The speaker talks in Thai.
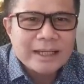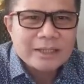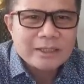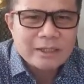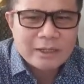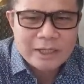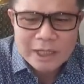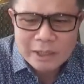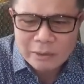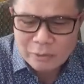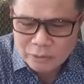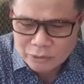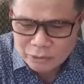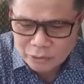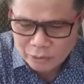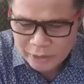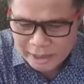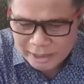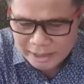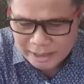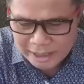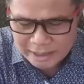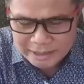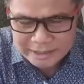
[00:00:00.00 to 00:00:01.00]
ตอนนี้คุณสุ
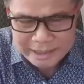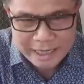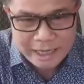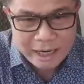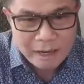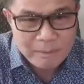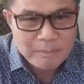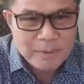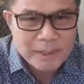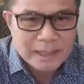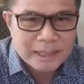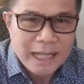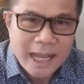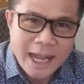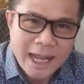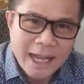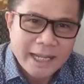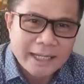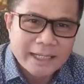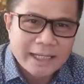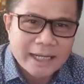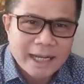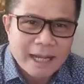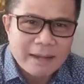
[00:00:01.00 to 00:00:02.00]
รินทร์คลังแสงก็เปิดทาง
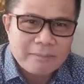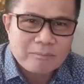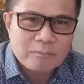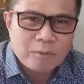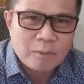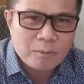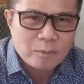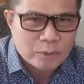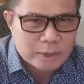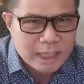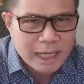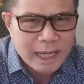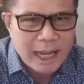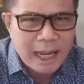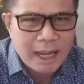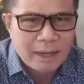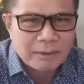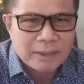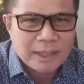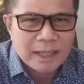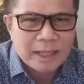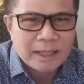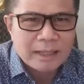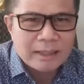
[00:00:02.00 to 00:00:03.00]
ให้นะครับผมดูจากข่า
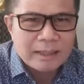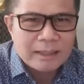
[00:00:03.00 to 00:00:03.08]
วเนี่ย